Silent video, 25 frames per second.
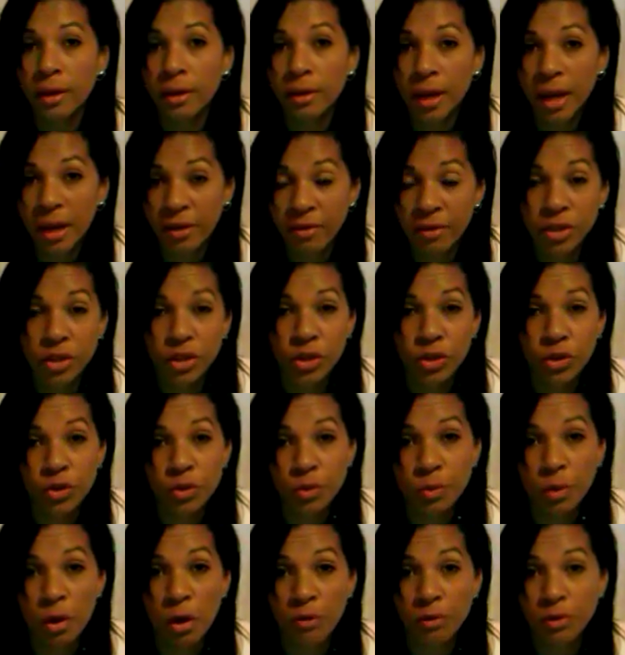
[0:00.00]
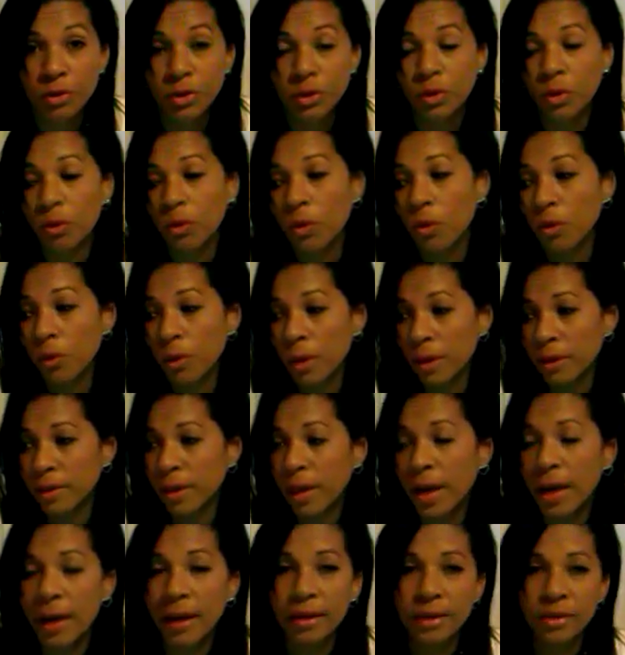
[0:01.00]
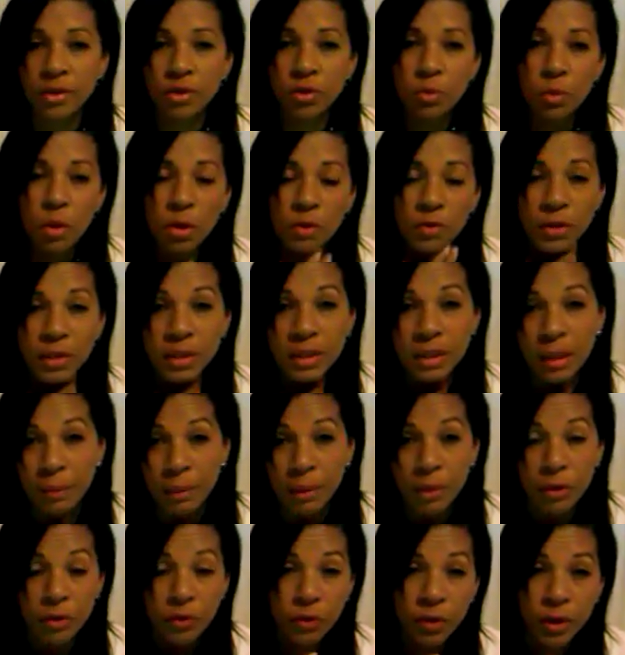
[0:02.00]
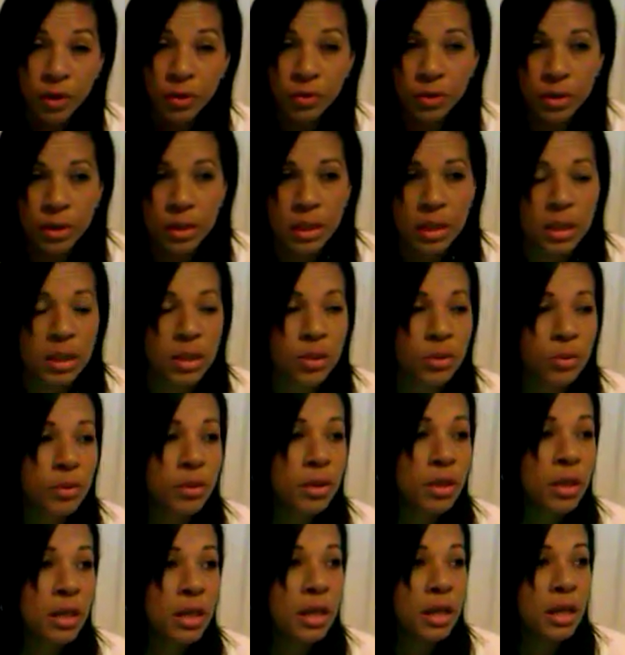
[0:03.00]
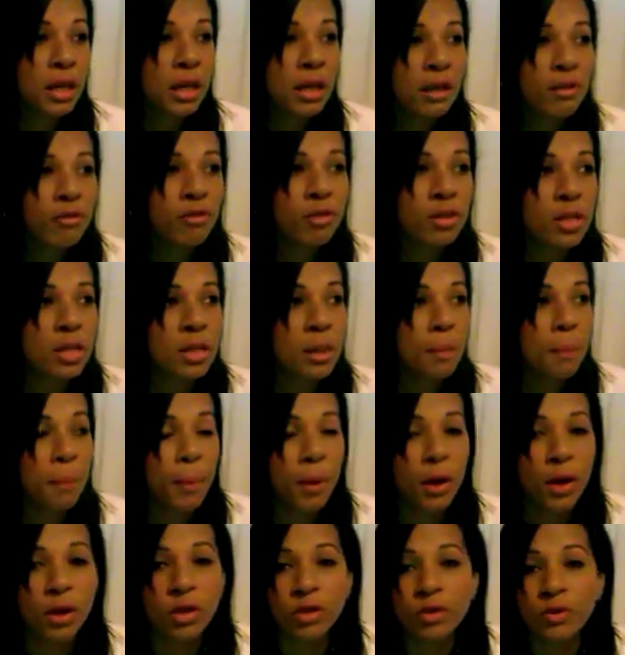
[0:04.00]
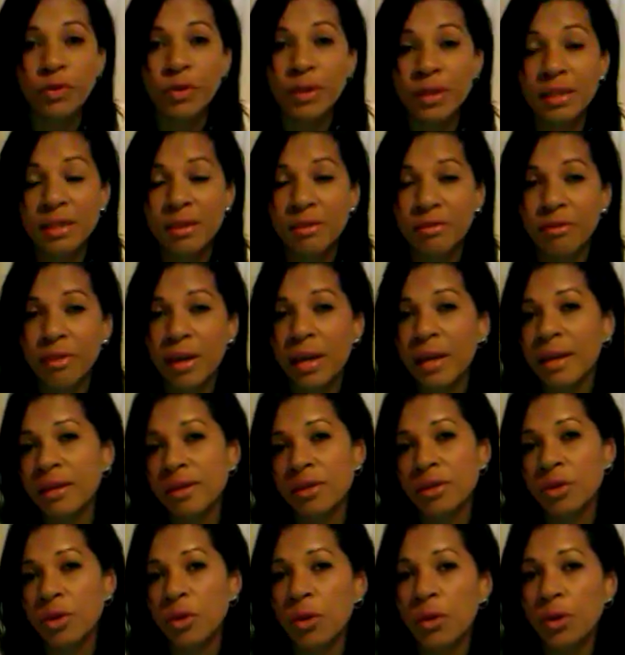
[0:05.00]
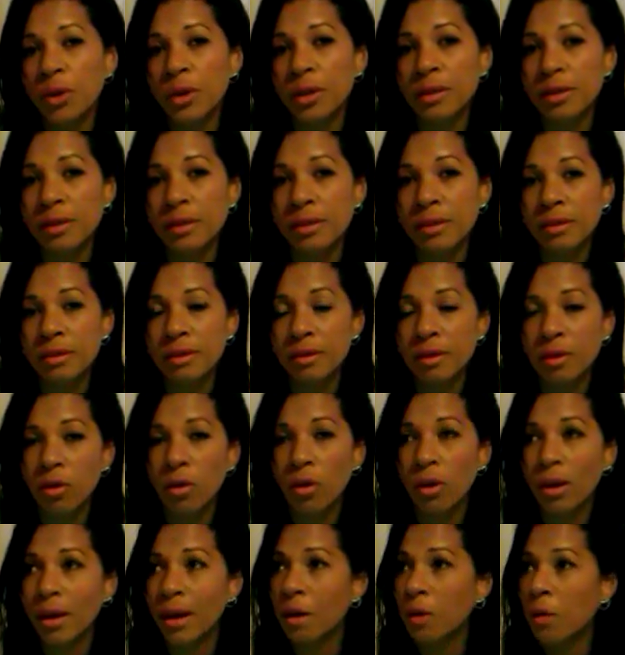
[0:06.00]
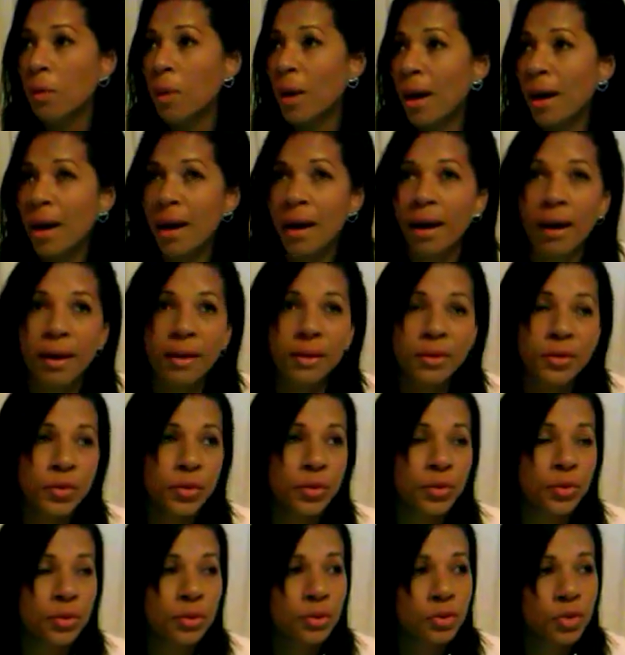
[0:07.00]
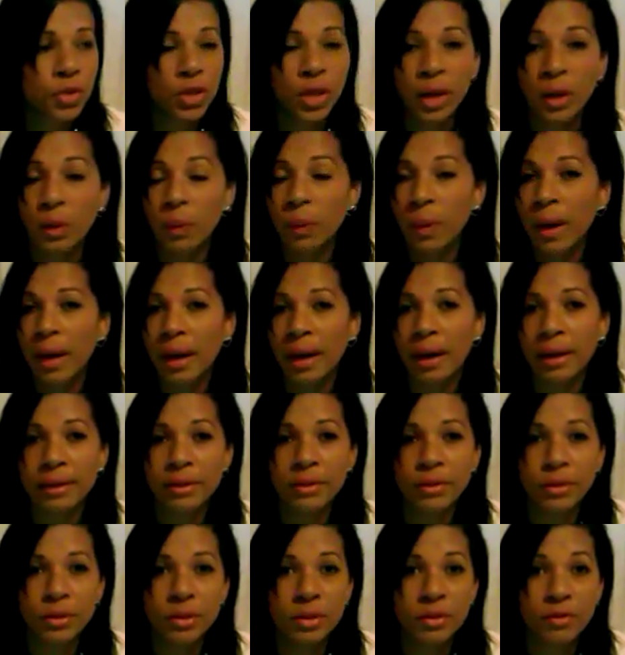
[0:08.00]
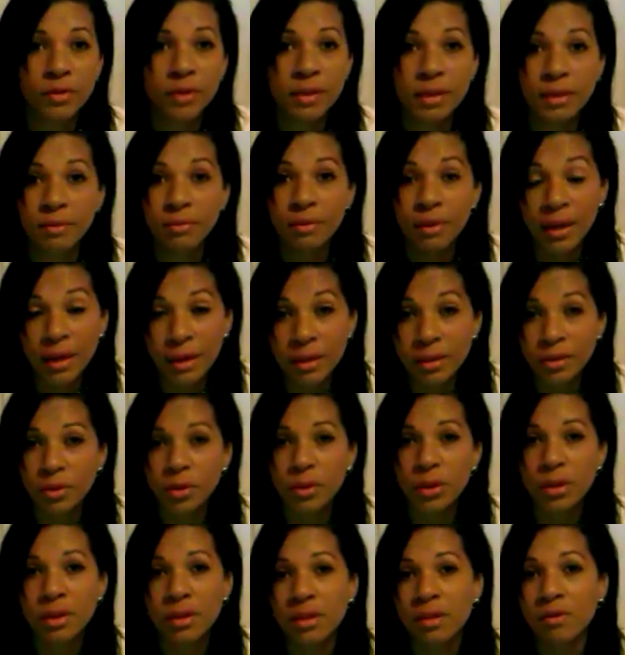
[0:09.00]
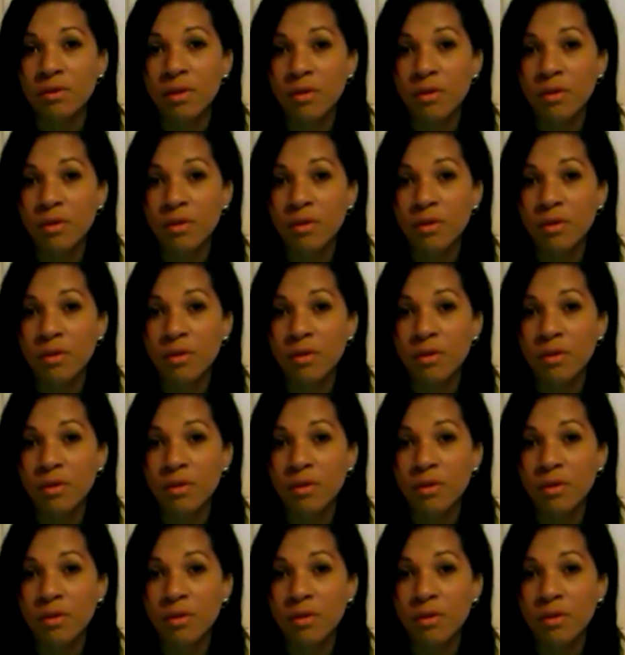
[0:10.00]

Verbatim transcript: revestir os móveis com contact, um móvel que tá meio feiozinho. Você pode fazer várias coisas, colocar quadro, tirar quadros, fazer várias coisas que